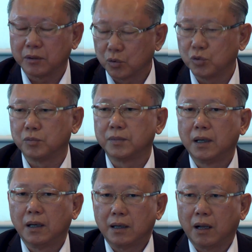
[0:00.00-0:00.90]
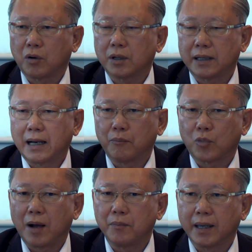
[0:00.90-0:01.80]
ปฏิรูปเราก็จะ
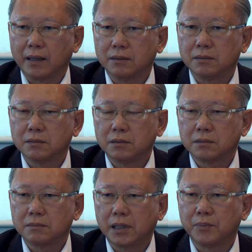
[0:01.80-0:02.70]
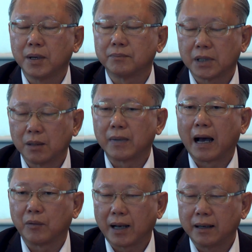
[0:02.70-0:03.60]
นำความเห็นที่เพิ่มเติม
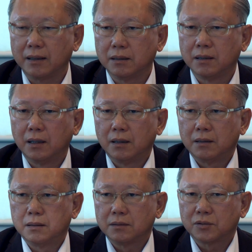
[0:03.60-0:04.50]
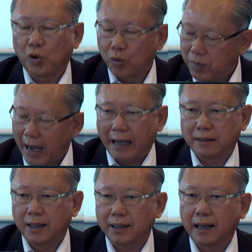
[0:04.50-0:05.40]
เหล่านั้นส่งผ่า
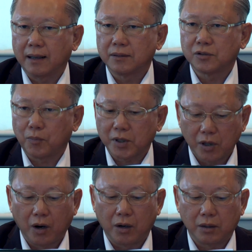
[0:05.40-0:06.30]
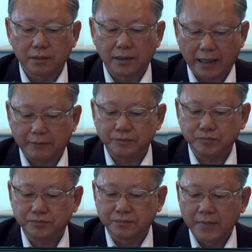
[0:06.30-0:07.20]
นให้กับสปช.นะครับ
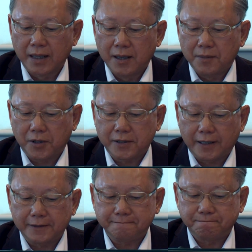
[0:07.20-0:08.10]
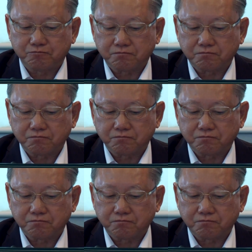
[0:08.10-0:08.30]
เพราะฉะนั้น